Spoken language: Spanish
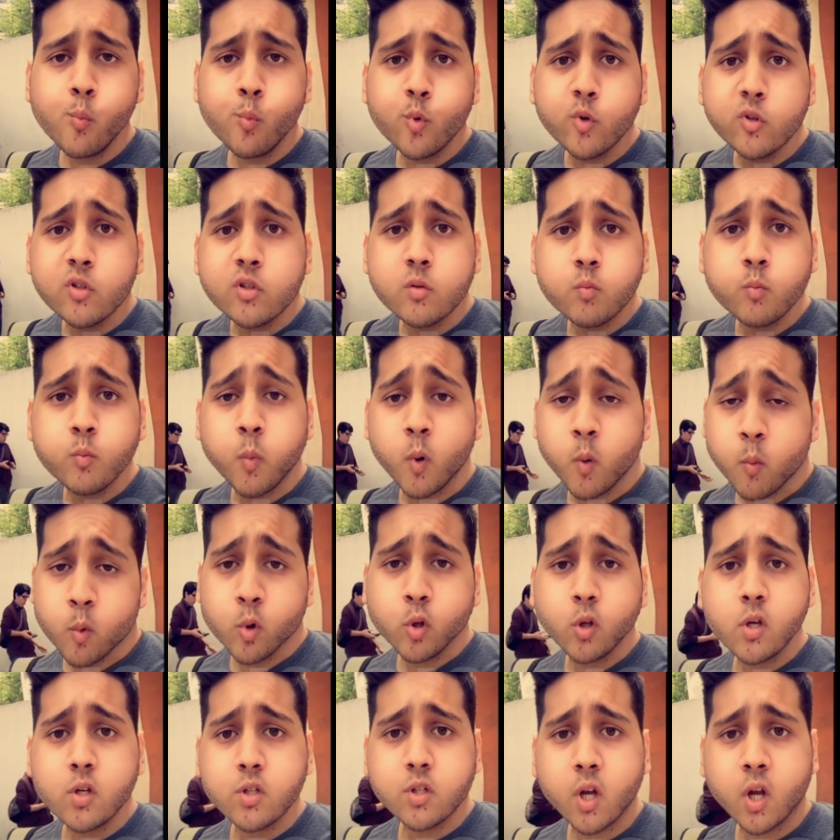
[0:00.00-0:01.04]
pues
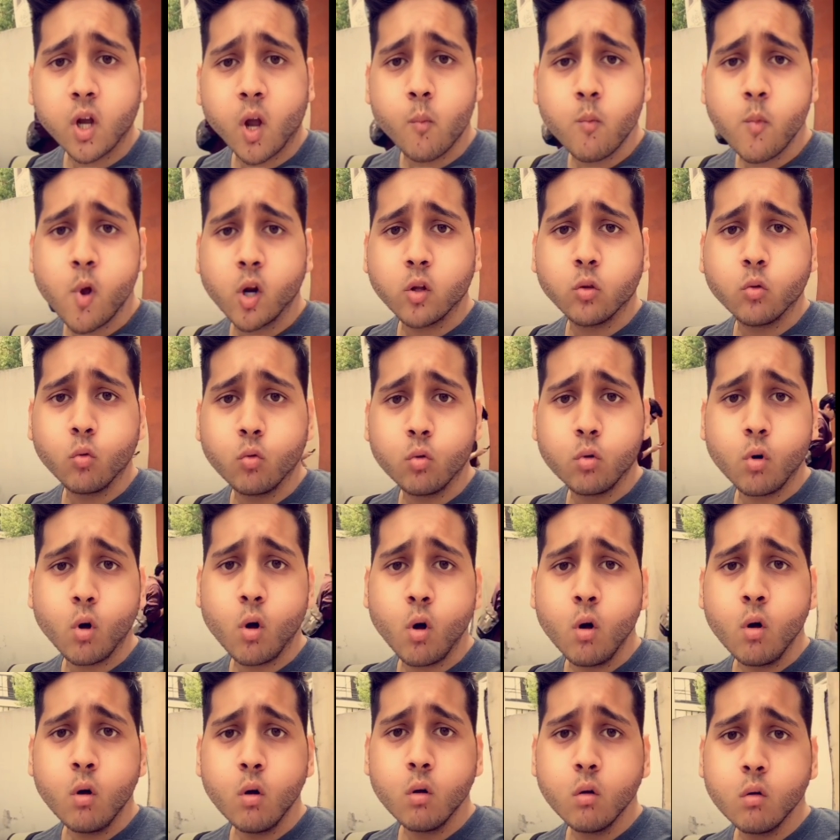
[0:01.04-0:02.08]
primero tienes que cambiar tú, ¿no?